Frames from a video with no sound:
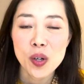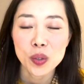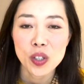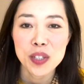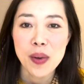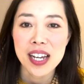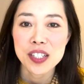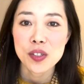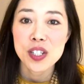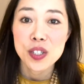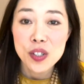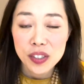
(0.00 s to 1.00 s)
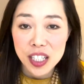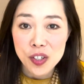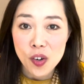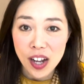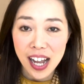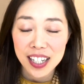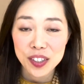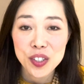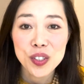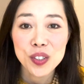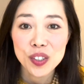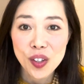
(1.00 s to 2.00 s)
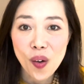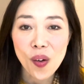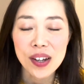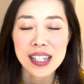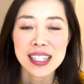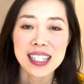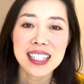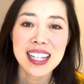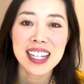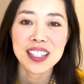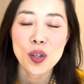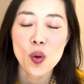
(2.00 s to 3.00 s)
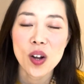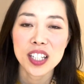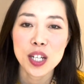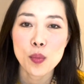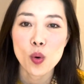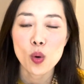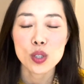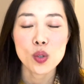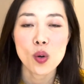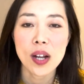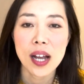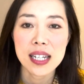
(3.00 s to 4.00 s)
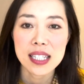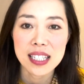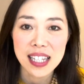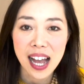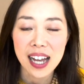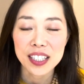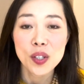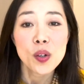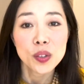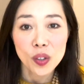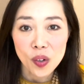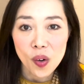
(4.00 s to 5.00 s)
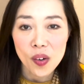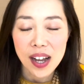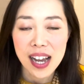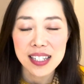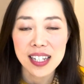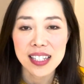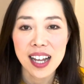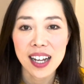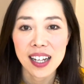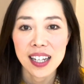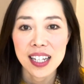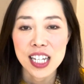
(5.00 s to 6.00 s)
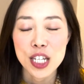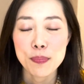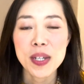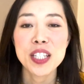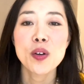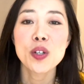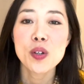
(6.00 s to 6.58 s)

業と今一緒に作ってるのかというと以前動画でもご紹介した京都の会社さん美濃